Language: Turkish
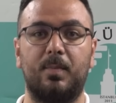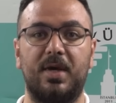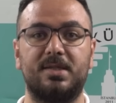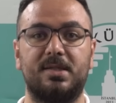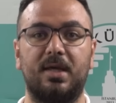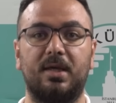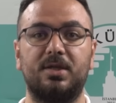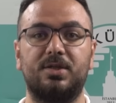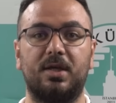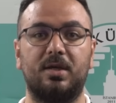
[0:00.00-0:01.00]

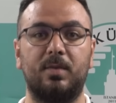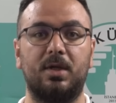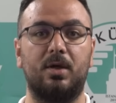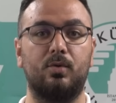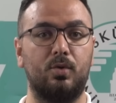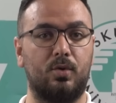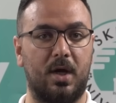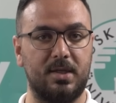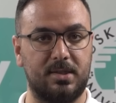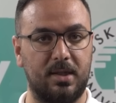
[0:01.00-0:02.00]
PSG çekimiyle
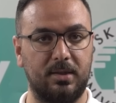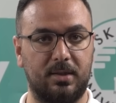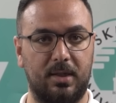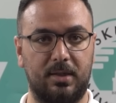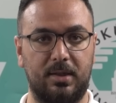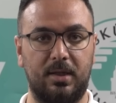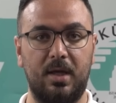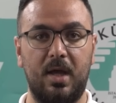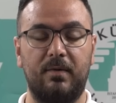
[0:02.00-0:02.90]
uyku hastalıklarını